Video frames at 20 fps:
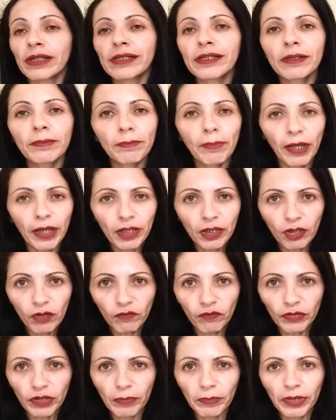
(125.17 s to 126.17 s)
Se bem que eu
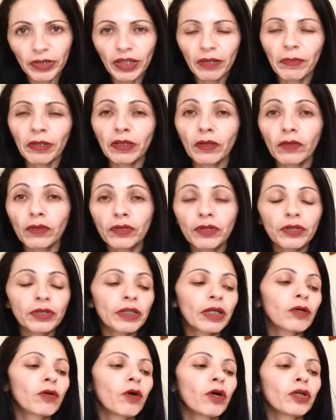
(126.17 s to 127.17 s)
fui na minha
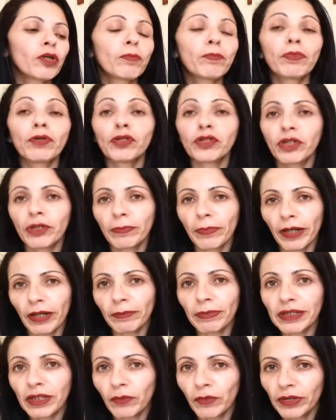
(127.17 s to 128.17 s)
dermatologista agora, eu pedi para ela
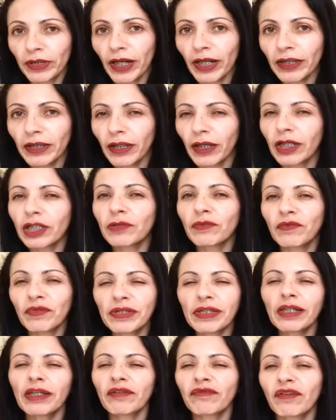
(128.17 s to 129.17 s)
passar um hidratante, eu
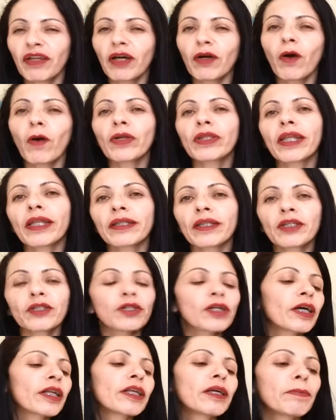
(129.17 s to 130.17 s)
ver se ela ia falar qual
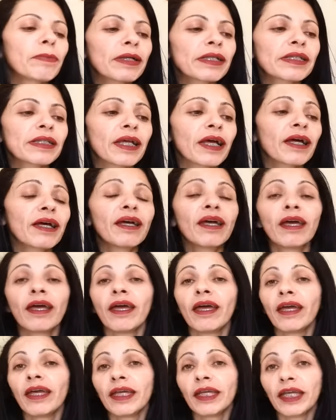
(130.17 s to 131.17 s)
hidratante que ela ia passar.
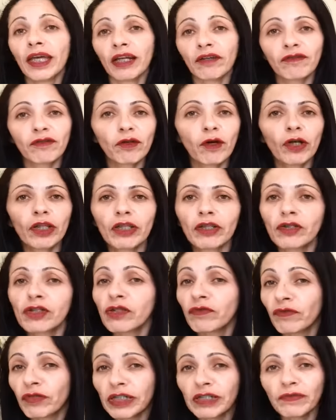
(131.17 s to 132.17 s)
E ela falou, olha,
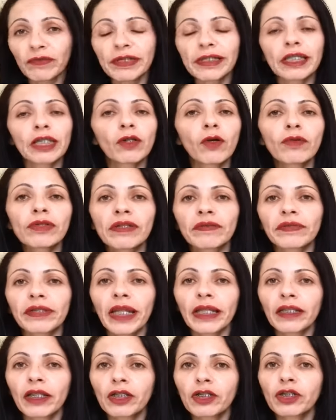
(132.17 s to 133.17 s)
se fosse você não usar
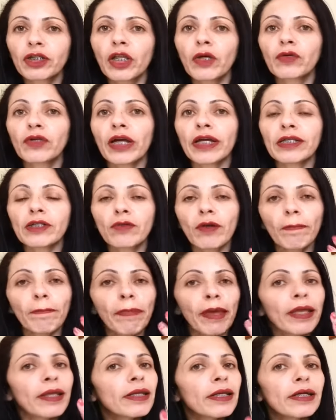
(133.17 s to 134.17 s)
hidratante nenhum, já que sua
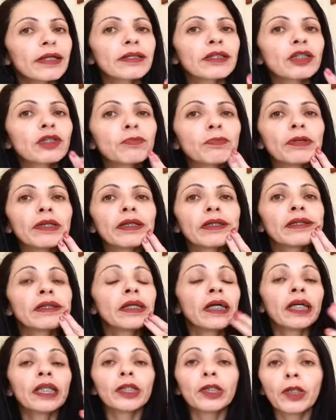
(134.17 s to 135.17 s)
pele, as espinhas
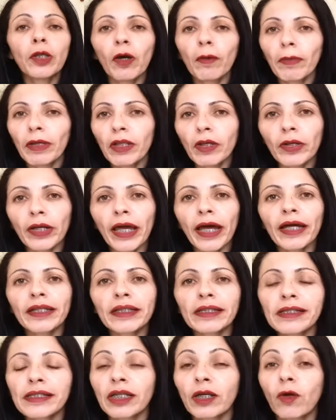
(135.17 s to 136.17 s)
deu
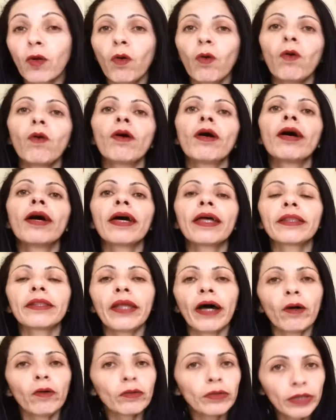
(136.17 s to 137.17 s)
melhorada, secou,
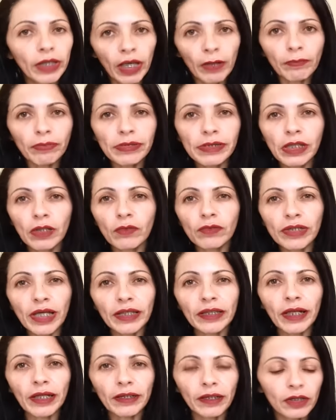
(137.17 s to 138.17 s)
dá um tempo sem usar
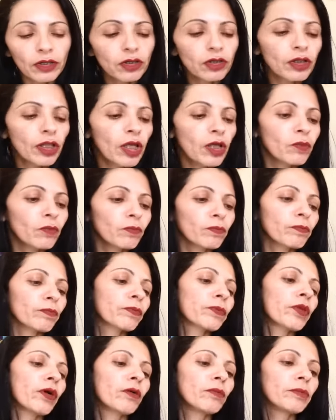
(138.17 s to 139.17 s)
hidratante nenhum.
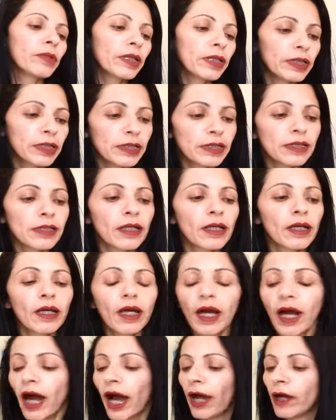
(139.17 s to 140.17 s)
Então, beleza.
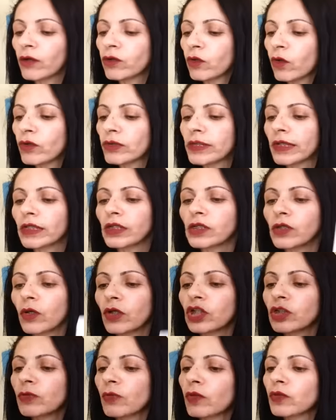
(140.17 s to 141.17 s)
Aí eu tô usando
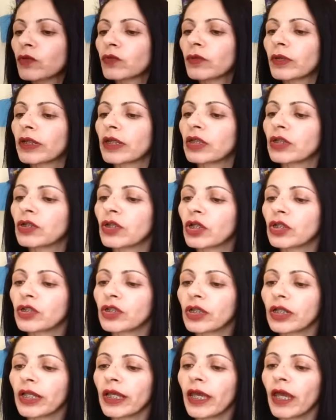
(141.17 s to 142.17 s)
só esse produto aqui,
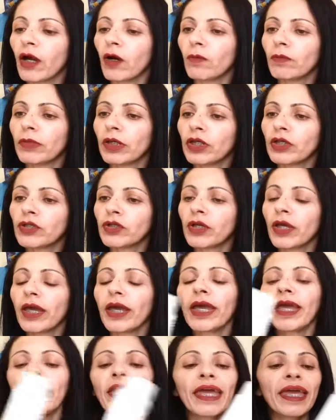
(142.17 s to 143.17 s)
gente. Ele realmente
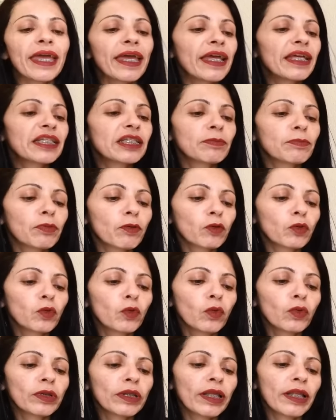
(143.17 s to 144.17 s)
esse
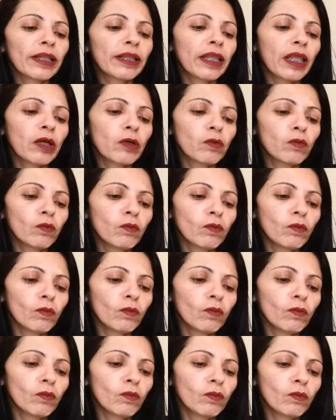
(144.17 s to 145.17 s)
produto ele tem um,
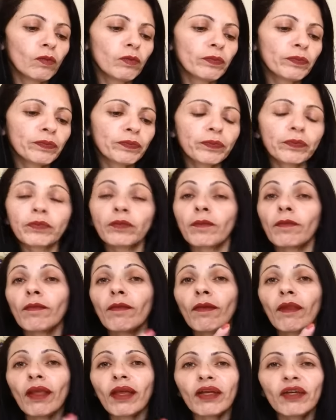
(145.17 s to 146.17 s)
um
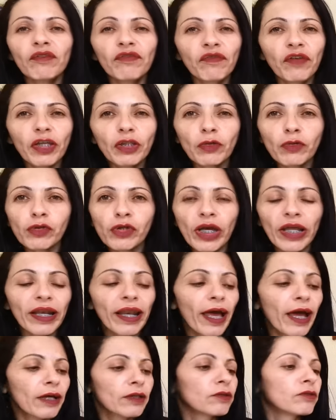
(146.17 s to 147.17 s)
efeito
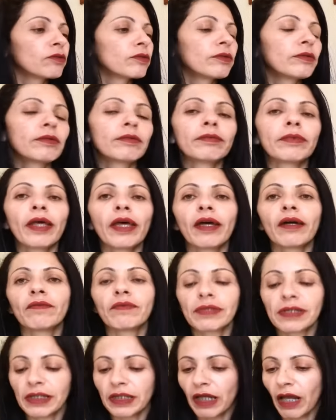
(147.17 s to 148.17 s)
gelado, né?
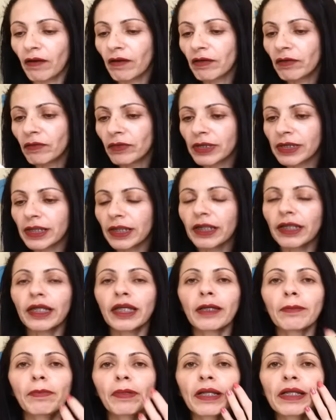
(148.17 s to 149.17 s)
Você lava com isso
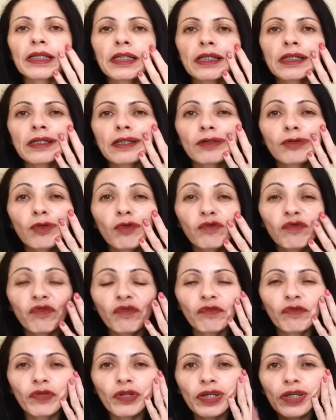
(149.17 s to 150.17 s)
aqui, parece que no
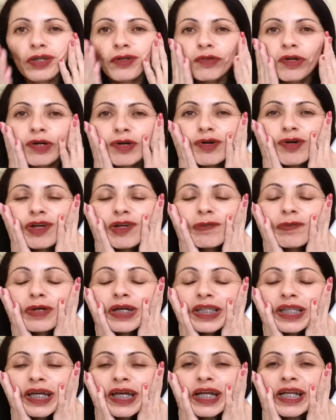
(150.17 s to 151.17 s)
frio é horrível,
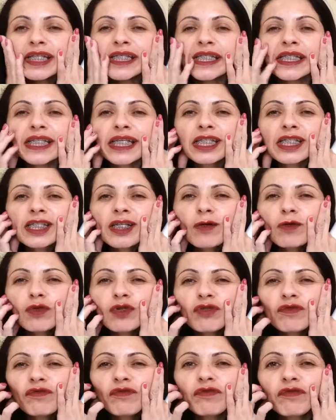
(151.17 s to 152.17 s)
porque dá aquela sensação
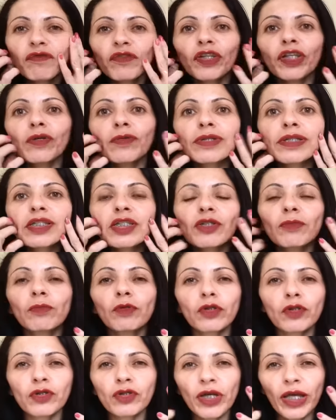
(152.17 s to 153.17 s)
de frio, assim, de
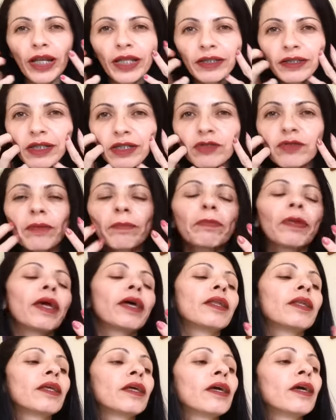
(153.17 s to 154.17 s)
muito gelado na sua
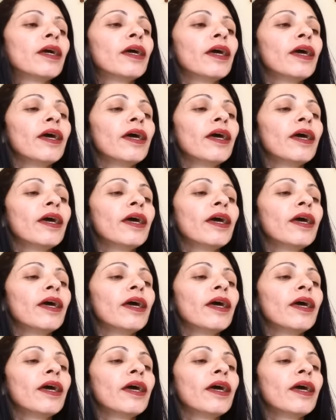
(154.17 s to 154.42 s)
pele.